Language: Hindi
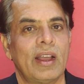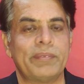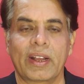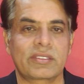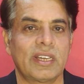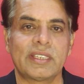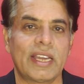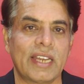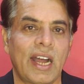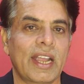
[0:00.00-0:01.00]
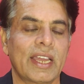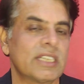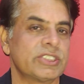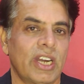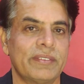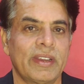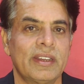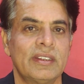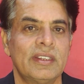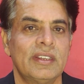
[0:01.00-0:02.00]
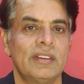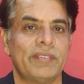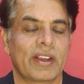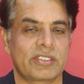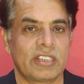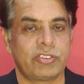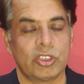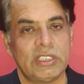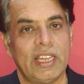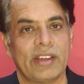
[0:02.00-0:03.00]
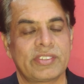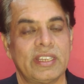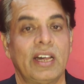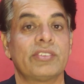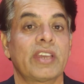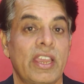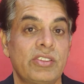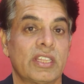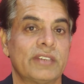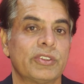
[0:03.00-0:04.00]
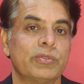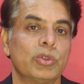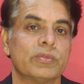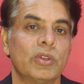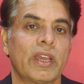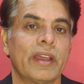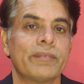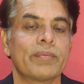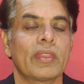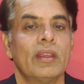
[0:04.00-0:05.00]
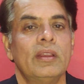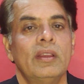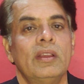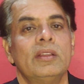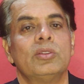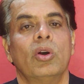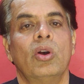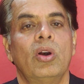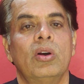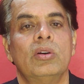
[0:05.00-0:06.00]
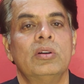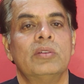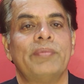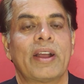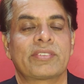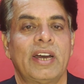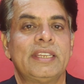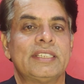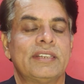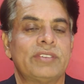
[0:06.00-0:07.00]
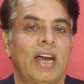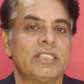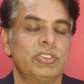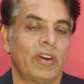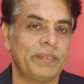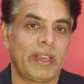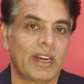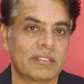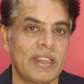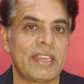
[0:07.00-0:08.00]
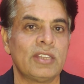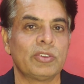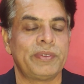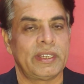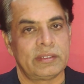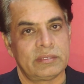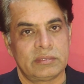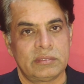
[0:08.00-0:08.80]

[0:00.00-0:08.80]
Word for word: अब पाकिस्तान ना इराक है ना शाम है पाकिस्तान फौजी लिहाज से ईरान से कहीं ज़्यादा मजबूत मुल्क है तो पाकिस्तान ने जब आज जवाबी कार्रवाई की तो फिर